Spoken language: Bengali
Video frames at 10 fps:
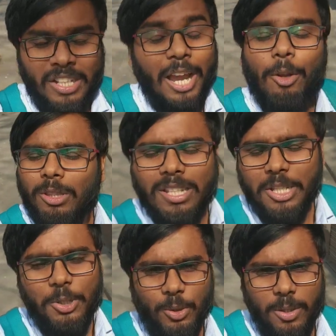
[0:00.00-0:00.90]
ট্রাই করতে
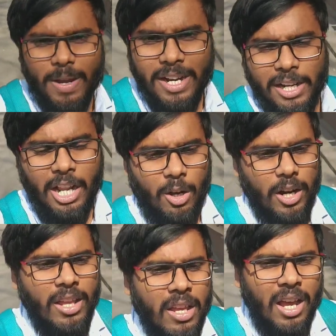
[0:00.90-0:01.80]
এসে সুদীপার
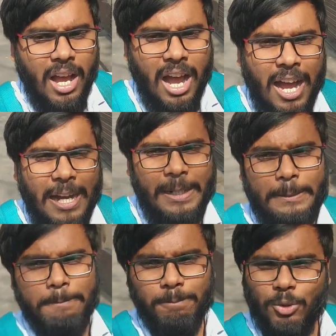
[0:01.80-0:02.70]
রান্নাঘরে আর
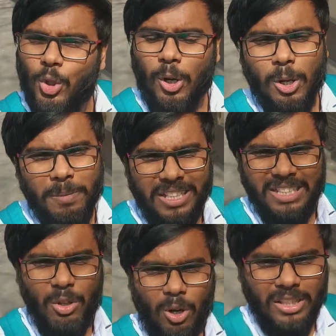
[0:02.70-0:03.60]
চলো
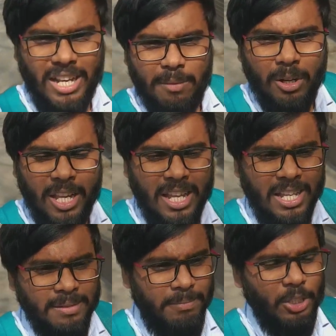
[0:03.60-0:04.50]
বেশি কথা না বলে
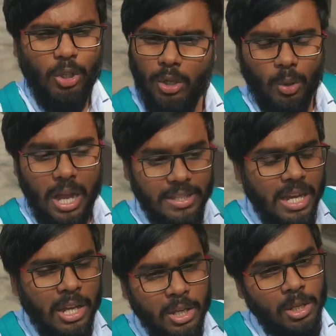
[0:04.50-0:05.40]
ভিতরে ঢোকা
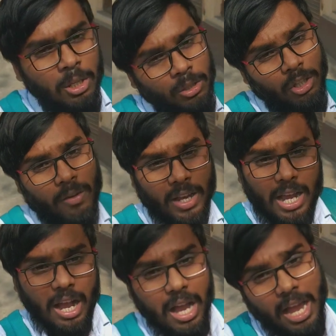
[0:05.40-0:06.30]
যাক তবে
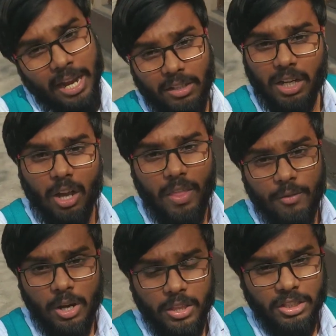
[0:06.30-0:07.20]
কাকা একটা কথা
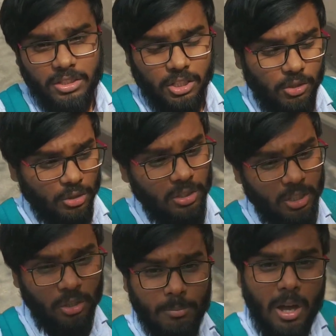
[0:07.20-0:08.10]
বলে দিচ্ছি
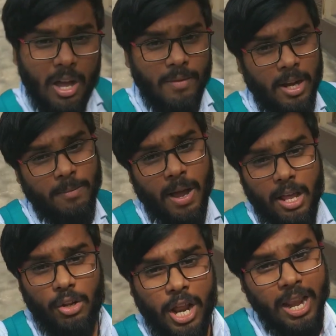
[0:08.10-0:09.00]
যদি আমার
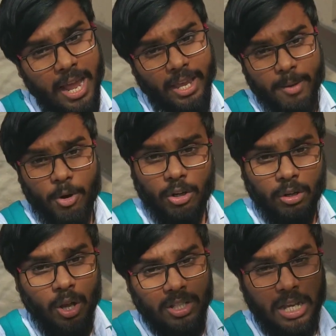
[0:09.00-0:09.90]
ভালো না লাগে
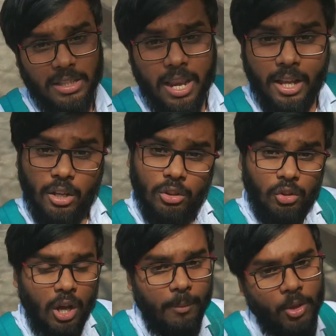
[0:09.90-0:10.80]
মটন কষা তাহলে
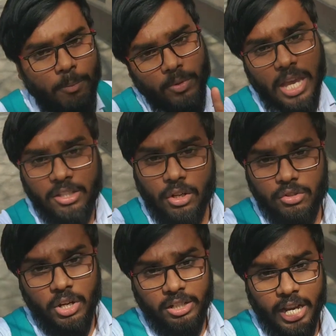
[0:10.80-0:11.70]
কিন্তু আমি এই পিঁয়াজ
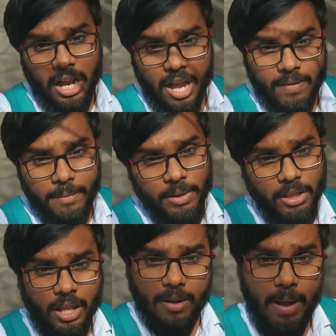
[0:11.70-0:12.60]
রসুনের টাকা আমার
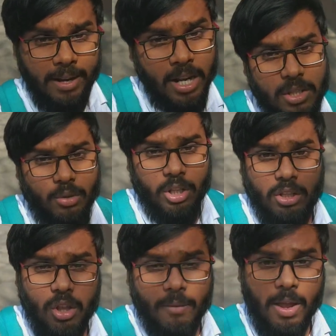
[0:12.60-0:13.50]
বিল থেকে মাইনাস করে
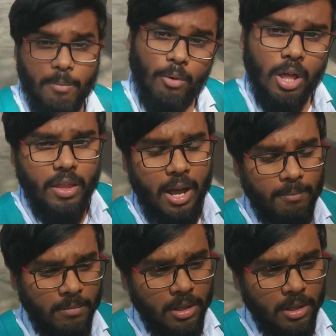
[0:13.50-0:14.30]
দিতে হবে আমি বলে দিলাম